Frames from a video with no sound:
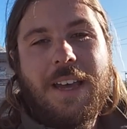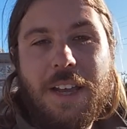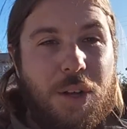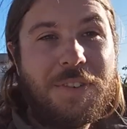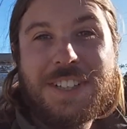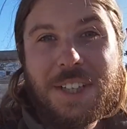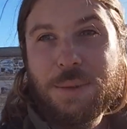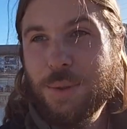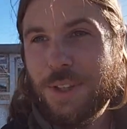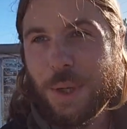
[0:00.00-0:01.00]
e li ho visti
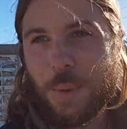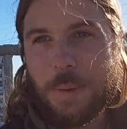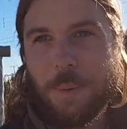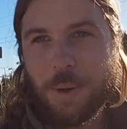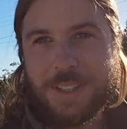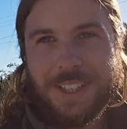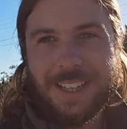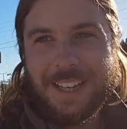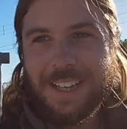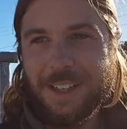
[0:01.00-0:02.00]
tutti quei
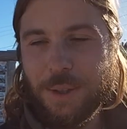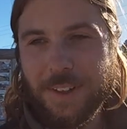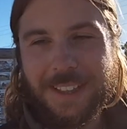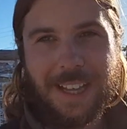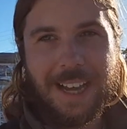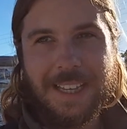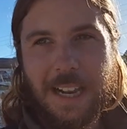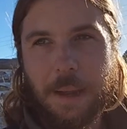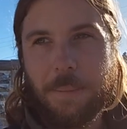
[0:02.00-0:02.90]
posti dove taglia la